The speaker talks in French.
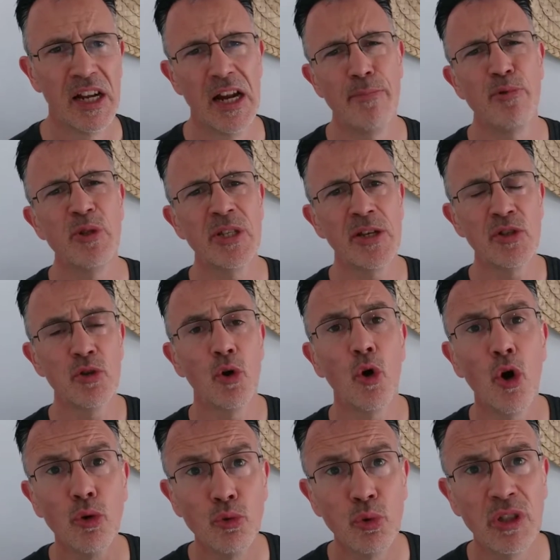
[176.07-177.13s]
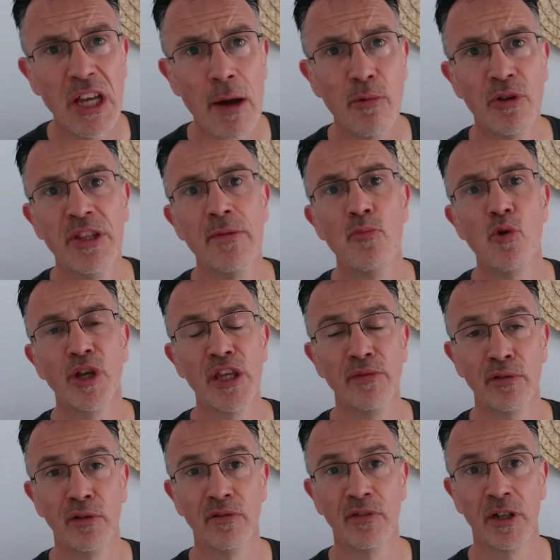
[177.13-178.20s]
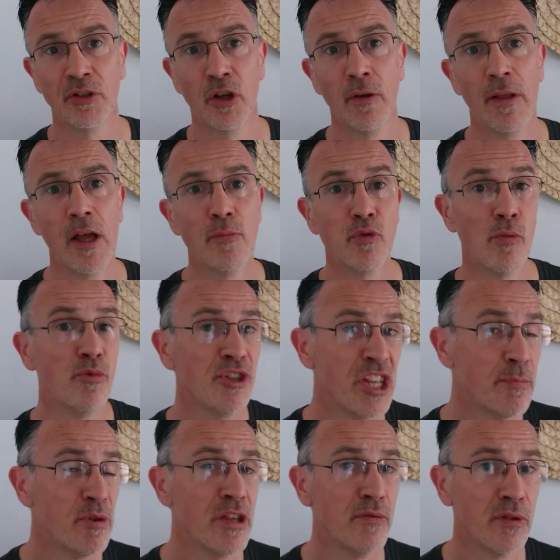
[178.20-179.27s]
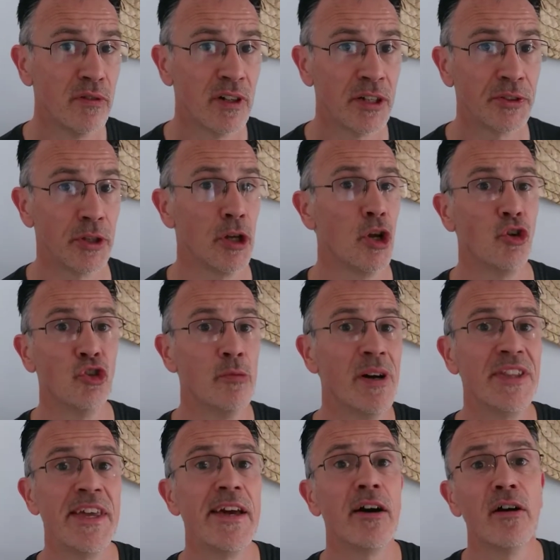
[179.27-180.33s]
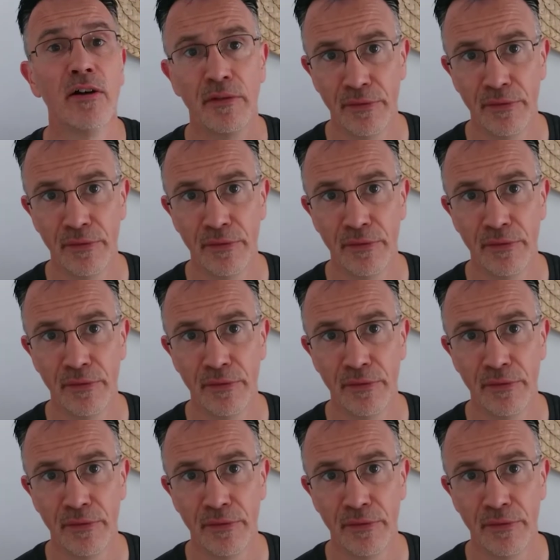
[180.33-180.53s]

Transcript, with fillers: la puissance redoutable des mots qui font vendre pour multiplier vos ventes de manière